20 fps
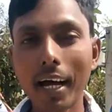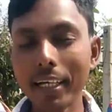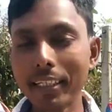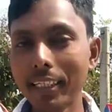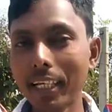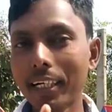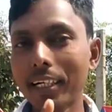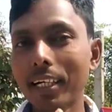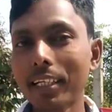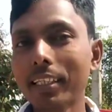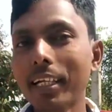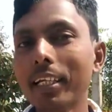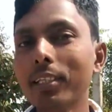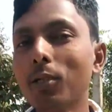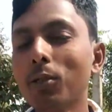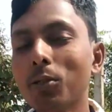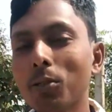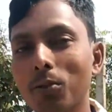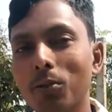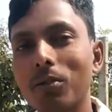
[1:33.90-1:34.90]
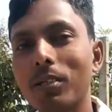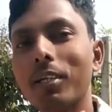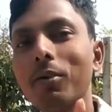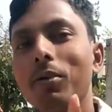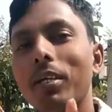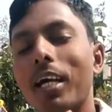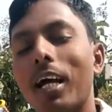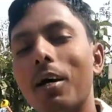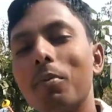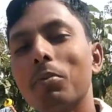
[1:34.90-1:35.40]
ऐसा करता है दोस्तों
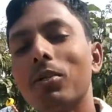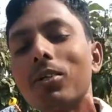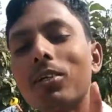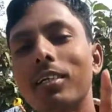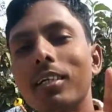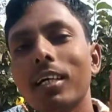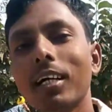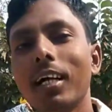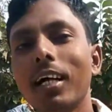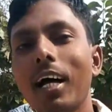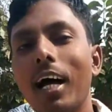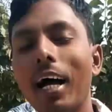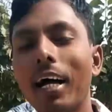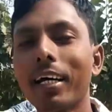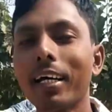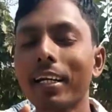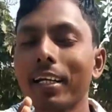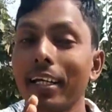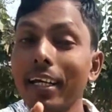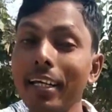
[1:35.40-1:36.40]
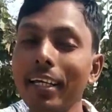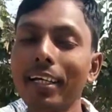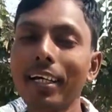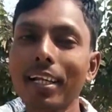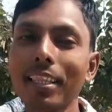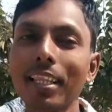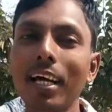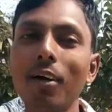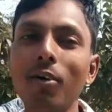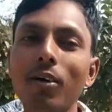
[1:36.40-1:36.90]
क्योंकि हम लोग अगर नहीं
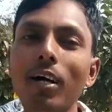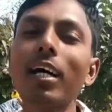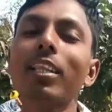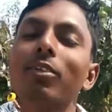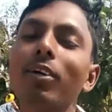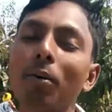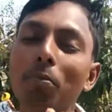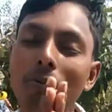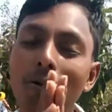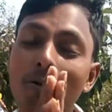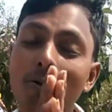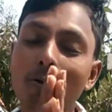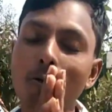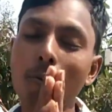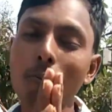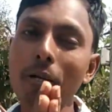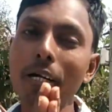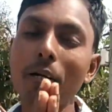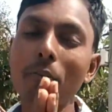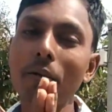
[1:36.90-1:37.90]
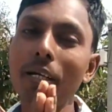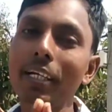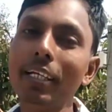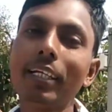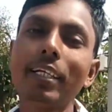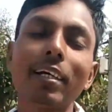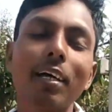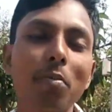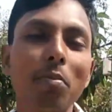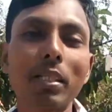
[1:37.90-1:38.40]
करता होगा तो आप लोग कमेंट में
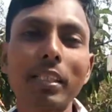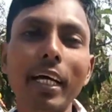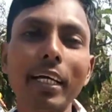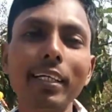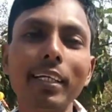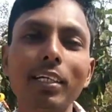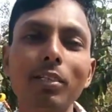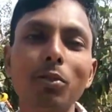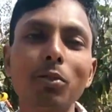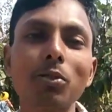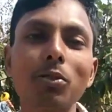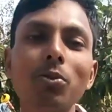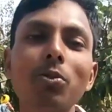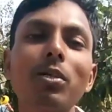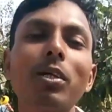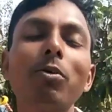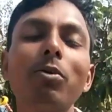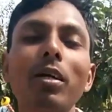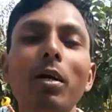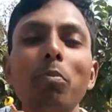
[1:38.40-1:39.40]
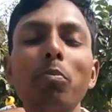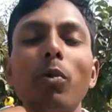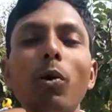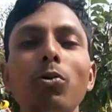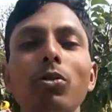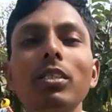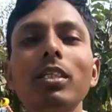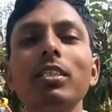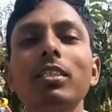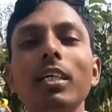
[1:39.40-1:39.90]
लिख कर बताइएगा दोस्तों क्योंकि हम
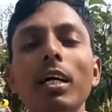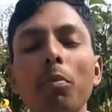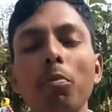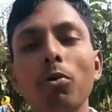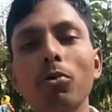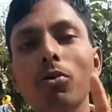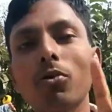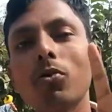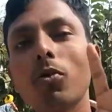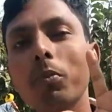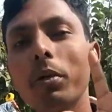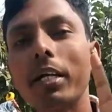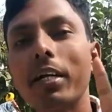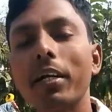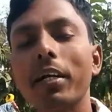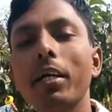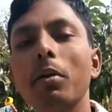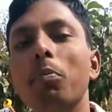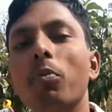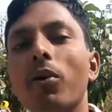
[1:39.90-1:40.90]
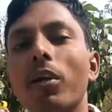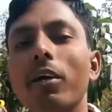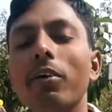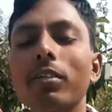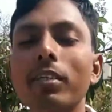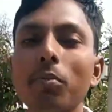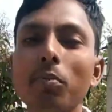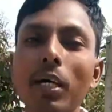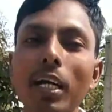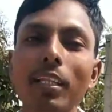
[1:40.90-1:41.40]
बहुत दिन से आप लोग को कमेंट नहीं पढ़े
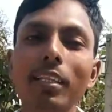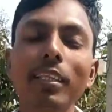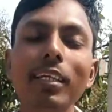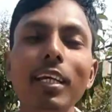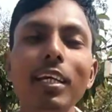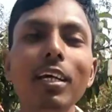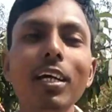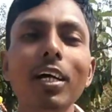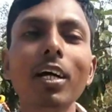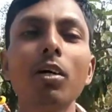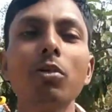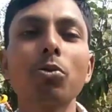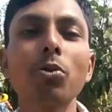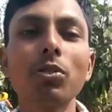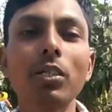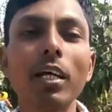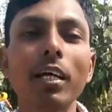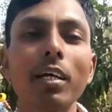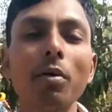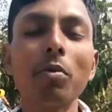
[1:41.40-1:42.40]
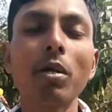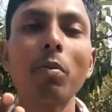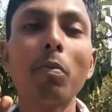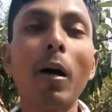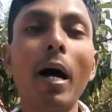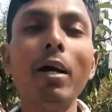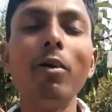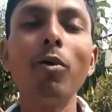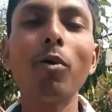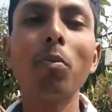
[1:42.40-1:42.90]
हैं तो हमारा दिल सोच रहा है कि हमारा
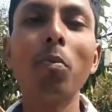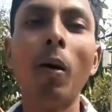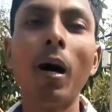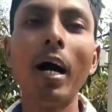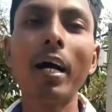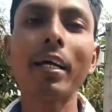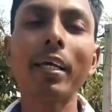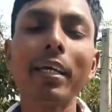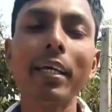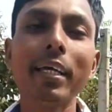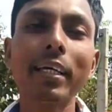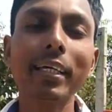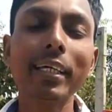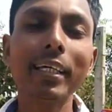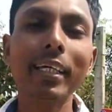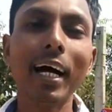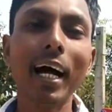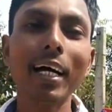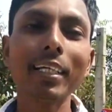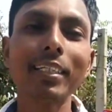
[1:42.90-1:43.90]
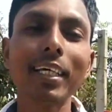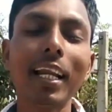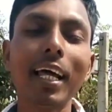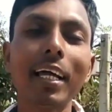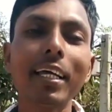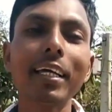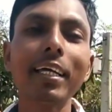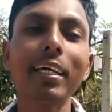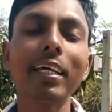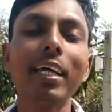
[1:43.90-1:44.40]
भाई लोग भाग गए हैं कि कहाँ
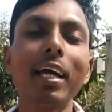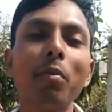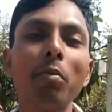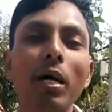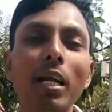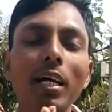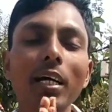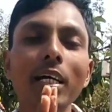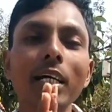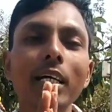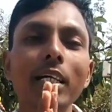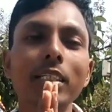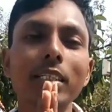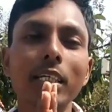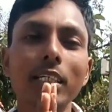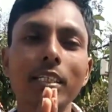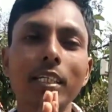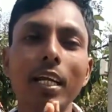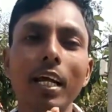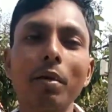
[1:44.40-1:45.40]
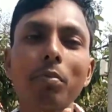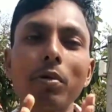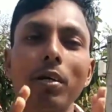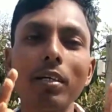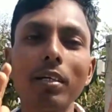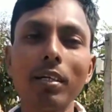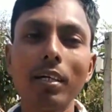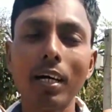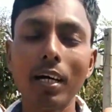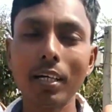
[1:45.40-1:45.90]
चला गए हैं कि हमारा सब्सक्राइब
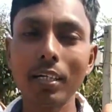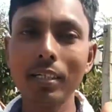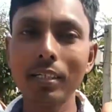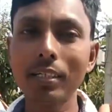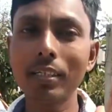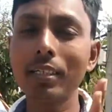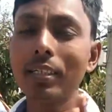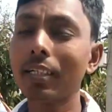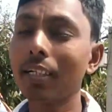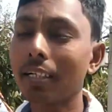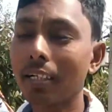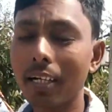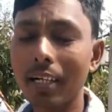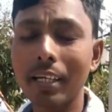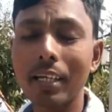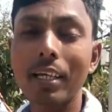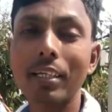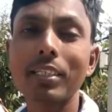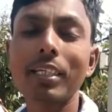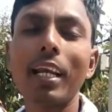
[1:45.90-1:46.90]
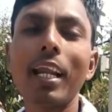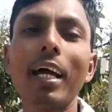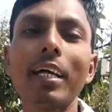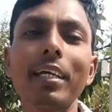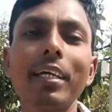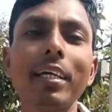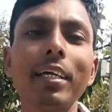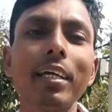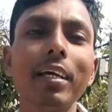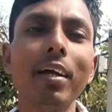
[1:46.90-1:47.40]
अन अन करके चला
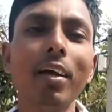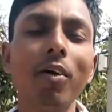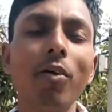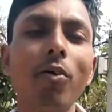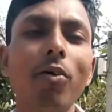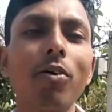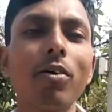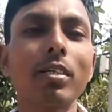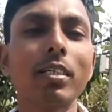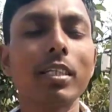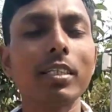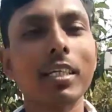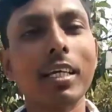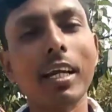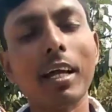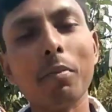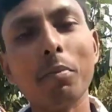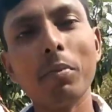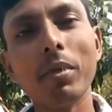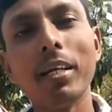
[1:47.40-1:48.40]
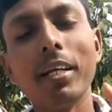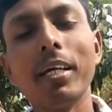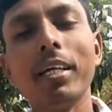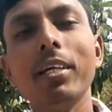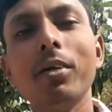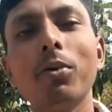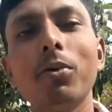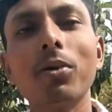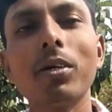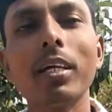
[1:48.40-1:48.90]
गए और सब्सक्राइब में
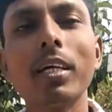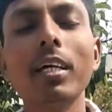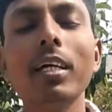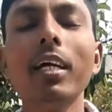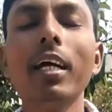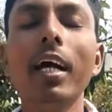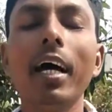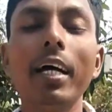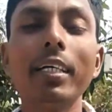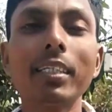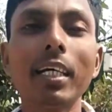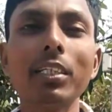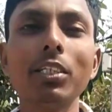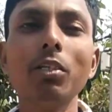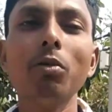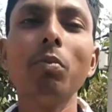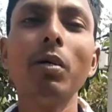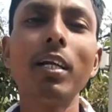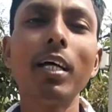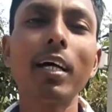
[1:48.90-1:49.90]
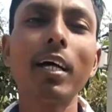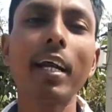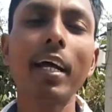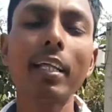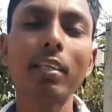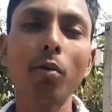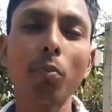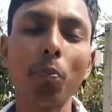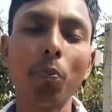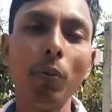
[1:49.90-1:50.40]
नहीं होंगे ऐसा जीव में लग रहा
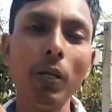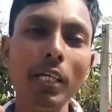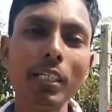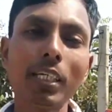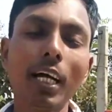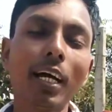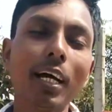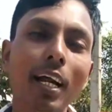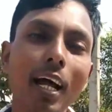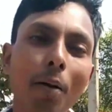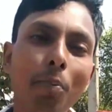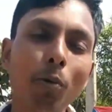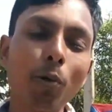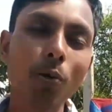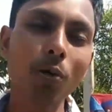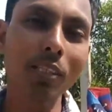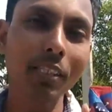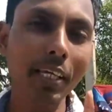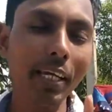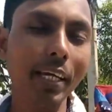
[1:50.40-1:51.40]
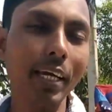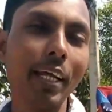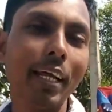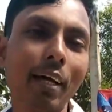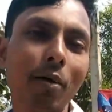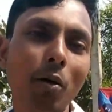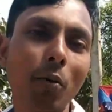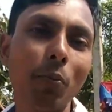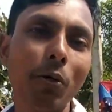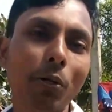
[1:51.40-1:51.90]
है तो प्लीज़ अगर आप लोग देख रहे
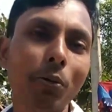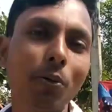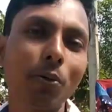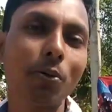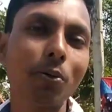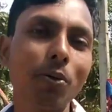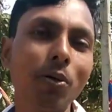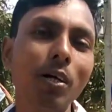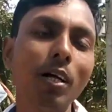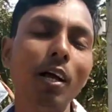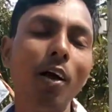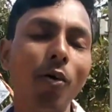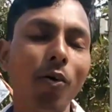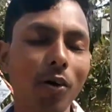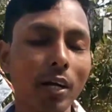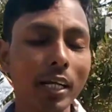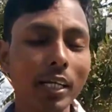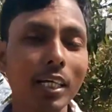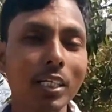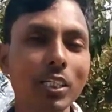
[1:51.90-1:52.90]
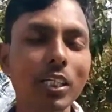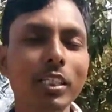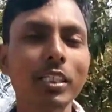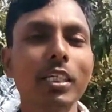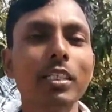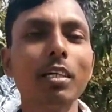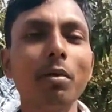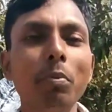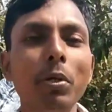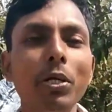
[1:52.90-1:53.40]
हैं हमारे वीडियो को और एक अच्छे
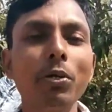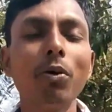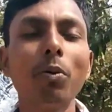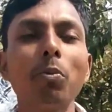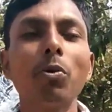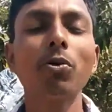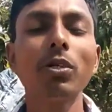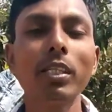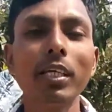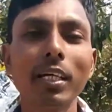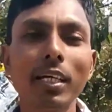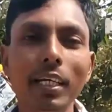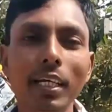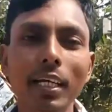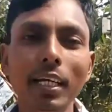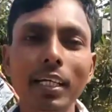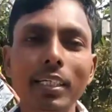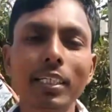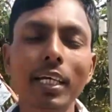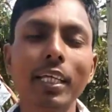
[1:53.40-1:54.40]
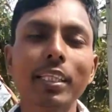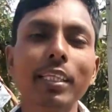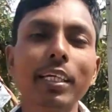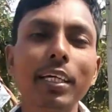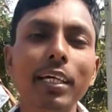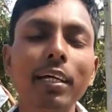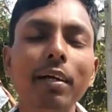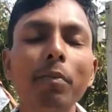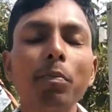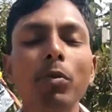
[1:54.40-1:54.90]
से अच्छे वीडियो आप लोग को देखने के लिए चाहते
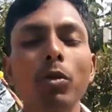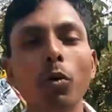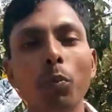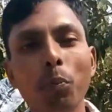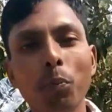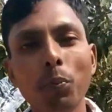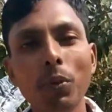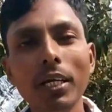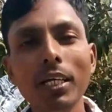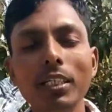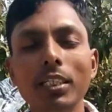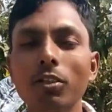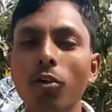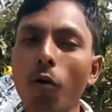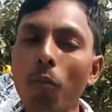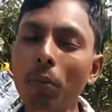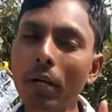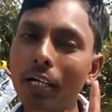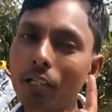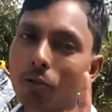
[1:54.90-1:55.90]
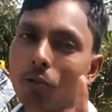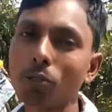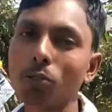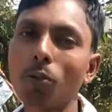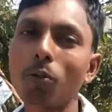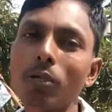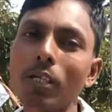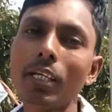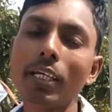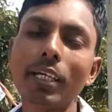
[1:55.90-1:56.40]
हैं तो प्लीज़ कॉमेंट तो
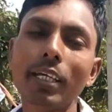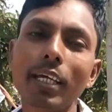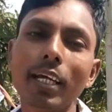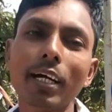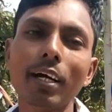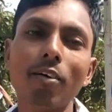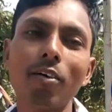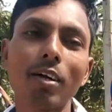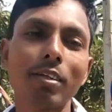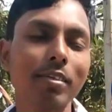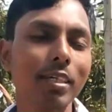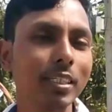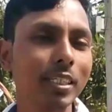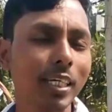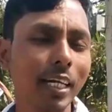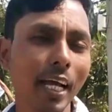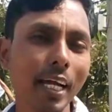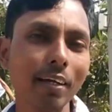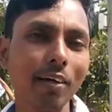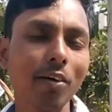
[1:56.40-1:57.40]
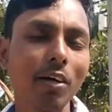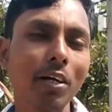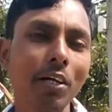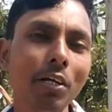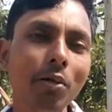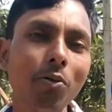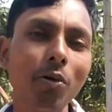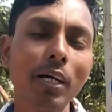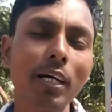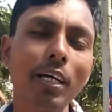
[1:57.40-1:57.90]
जरूर लिखिएगा और सब्सक्राइब अगर
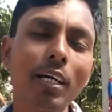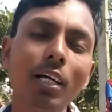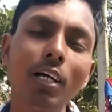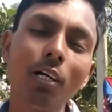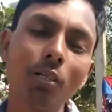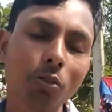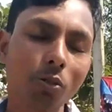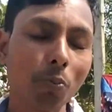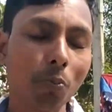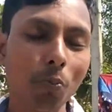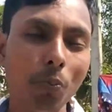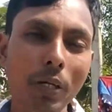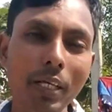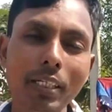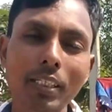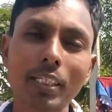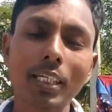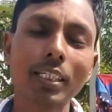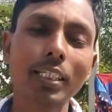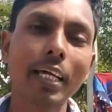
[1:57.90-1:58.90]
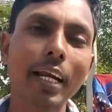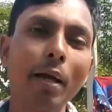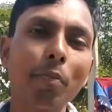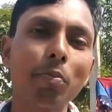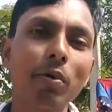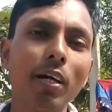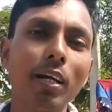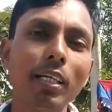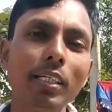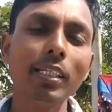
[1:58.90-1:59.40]
न्यू है तो प्लीज़
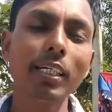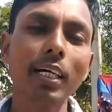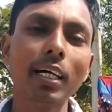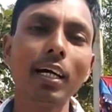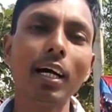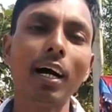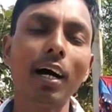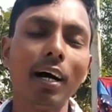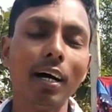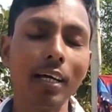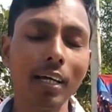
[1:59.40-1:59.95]
सब्सक्राइब कर लीजिएगा